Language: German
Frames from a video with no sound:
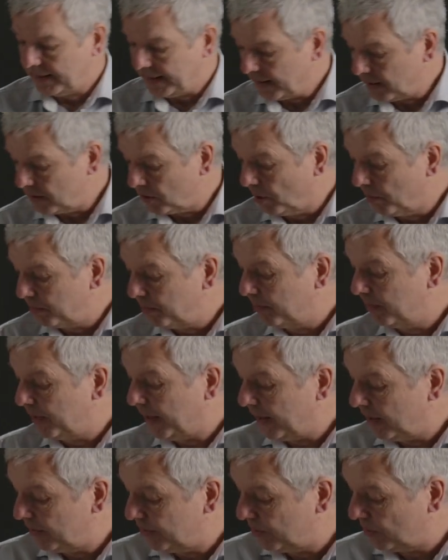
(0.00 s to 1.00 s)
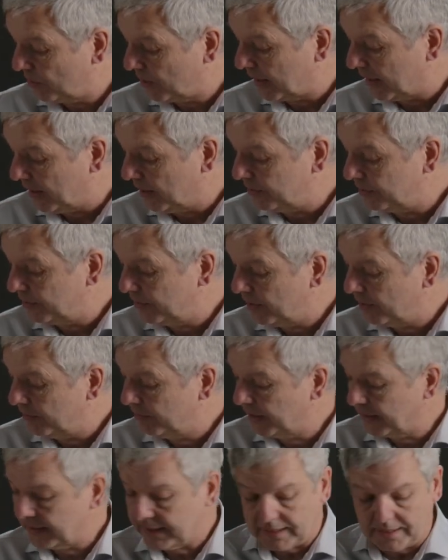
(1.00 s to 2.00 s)
der, der Fotograf
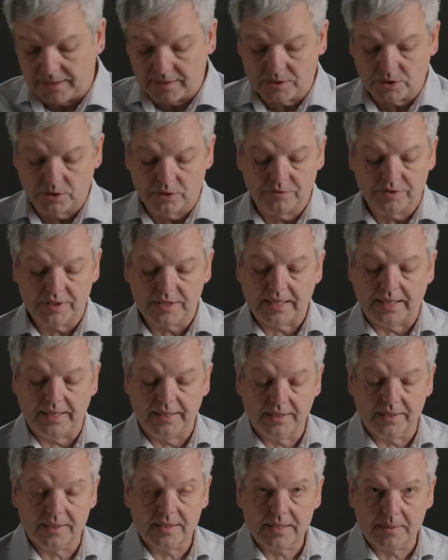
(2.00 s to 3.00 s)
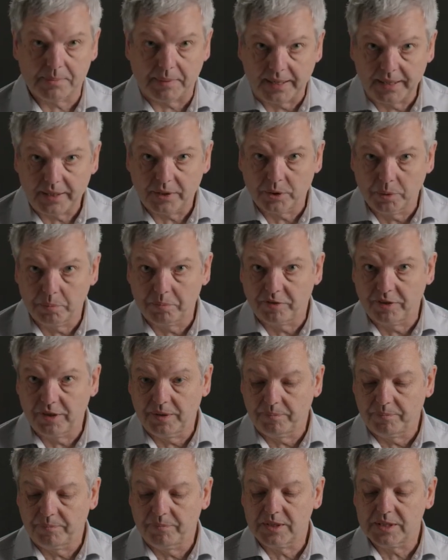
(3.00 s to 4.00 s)
wird also für seine zwei
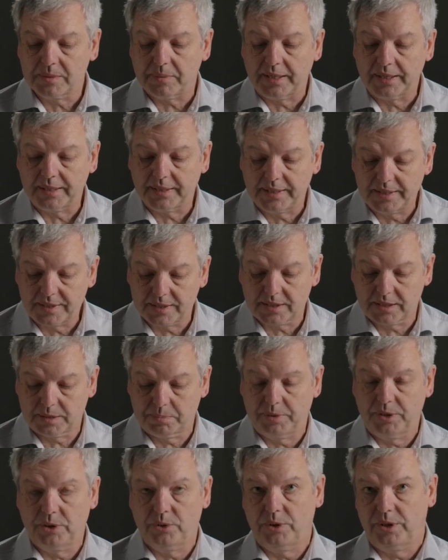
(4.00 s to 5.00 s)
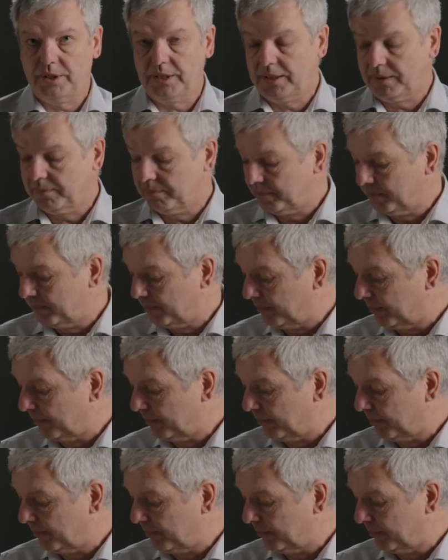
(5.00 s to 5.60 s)
Köpfe zwei Disks benötigen.